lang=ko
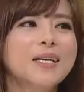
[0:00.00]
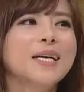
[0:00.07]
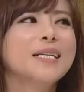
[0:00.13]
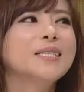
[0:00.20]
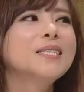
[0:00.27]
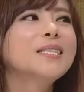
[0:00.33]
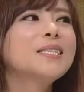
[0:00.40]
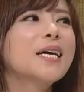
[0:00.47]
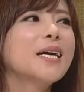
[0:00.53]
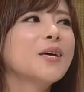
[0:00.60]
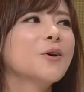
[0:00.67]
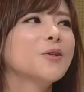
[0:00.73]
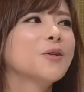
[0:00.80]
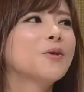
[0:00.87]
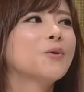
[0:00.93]
그러니까
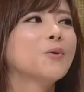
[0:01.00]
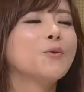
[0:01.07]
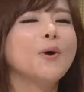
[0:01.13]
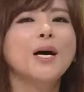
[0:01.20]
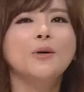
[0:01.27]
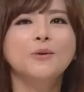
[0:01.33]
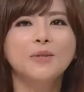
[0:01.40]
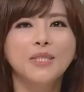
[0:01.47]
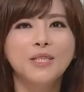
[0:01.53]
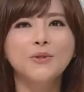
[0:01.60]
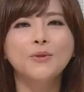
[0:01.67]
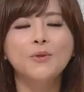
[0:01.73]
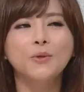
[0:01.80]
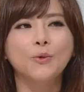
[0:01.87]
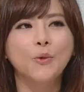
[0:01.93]
의사의 어떤 노하우,
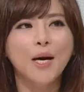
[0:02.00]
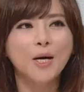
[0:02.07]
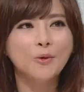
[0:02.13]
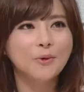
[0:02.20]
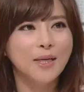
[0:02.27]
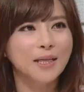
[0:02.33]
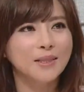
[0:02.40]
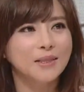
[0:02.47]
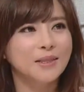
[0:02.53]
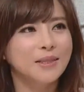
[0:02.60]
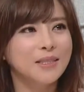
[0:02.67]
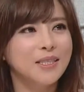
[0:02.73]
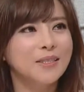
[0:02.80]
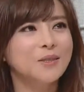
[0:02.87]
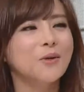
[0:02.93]
시술
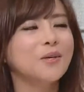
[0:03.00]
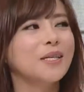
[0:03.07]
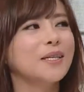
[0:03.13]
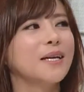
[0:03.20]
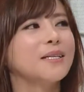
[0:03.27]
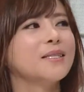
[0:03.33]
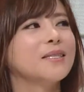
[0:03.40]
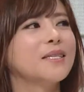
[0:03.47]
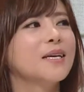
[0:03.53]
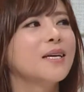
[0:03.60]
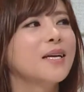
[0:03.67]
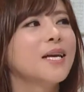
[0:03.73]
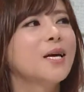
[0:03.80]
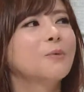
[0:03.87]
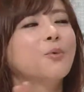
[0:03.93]
노하우라든지 그런 게 다 이제
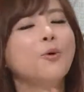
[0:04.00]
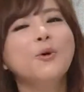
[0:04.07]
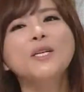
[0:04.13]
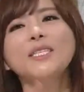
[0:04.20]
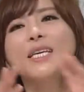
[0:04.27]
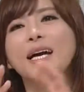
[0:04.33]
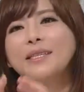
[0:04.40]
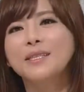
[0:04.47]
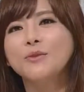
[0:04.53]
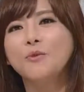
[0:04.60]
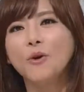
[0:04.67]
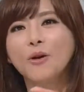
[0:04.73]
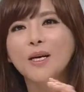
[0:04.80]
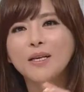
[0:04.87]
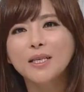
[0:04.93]
보이지 않는
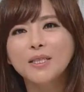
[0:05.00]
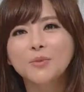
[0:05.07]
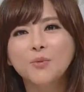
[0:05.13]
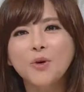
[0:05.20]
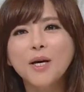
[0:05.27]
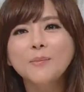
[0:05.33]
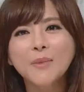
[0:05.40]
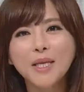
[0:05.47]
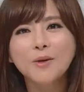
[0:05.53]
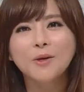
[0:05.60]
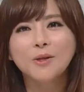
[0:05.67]
원가까지 포함된